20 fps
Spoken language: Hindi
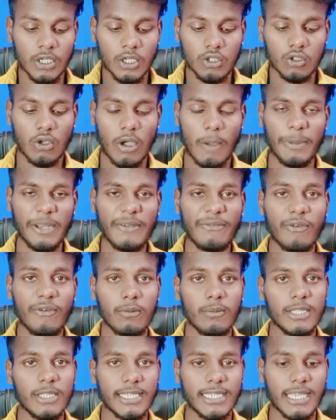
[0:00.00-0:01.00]
तो अपने
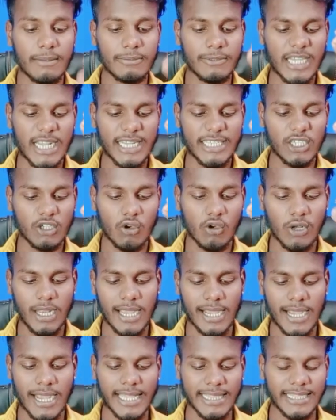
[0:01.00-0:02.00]
फोन में देखिए हम चार्जिंग को
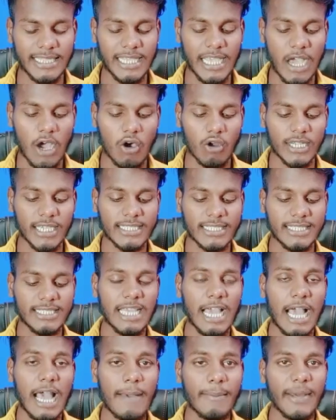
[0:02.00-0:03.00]
लगा दिया और गैस
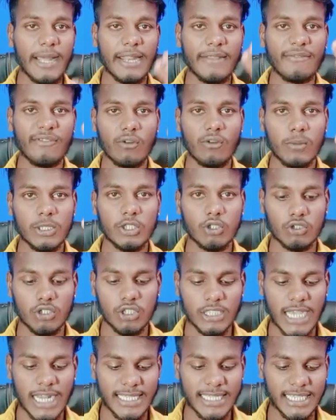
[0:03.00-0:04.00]
यहाँ हमारे फोन में जो
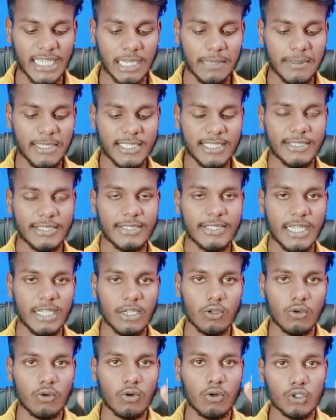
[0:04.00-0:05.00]
कि चार्जिंग इनमेशन सेट